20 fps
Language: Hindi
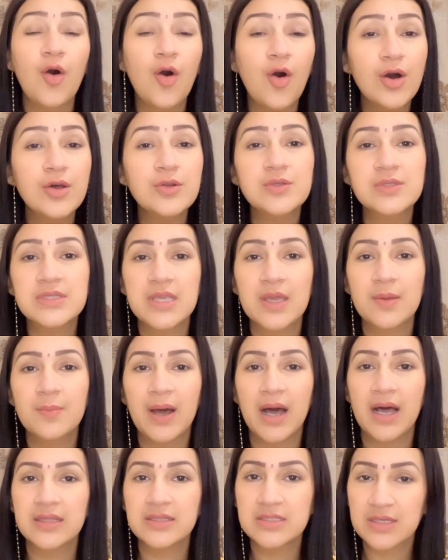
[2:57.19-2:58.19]
और उसके
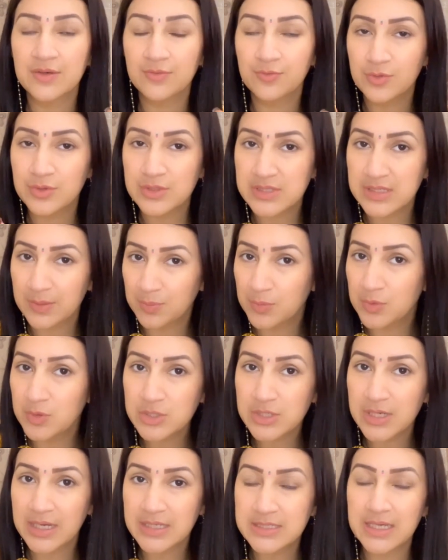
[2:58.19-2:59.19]
बाद जब वो सब
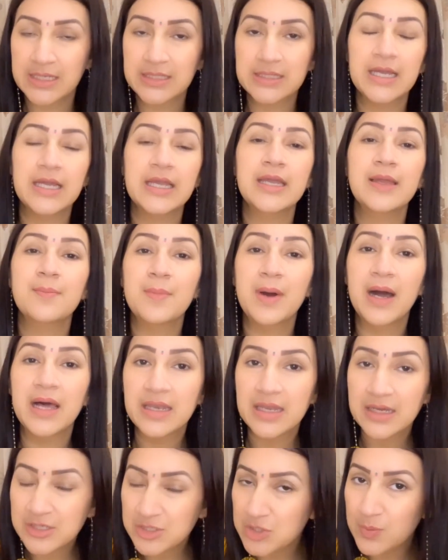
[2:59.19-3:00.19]
कुछ आ जाता है माँ
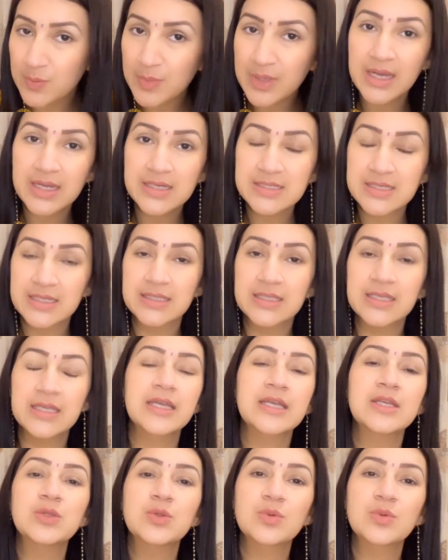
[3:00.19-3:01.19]
लक्ष्मी आ जाती है तो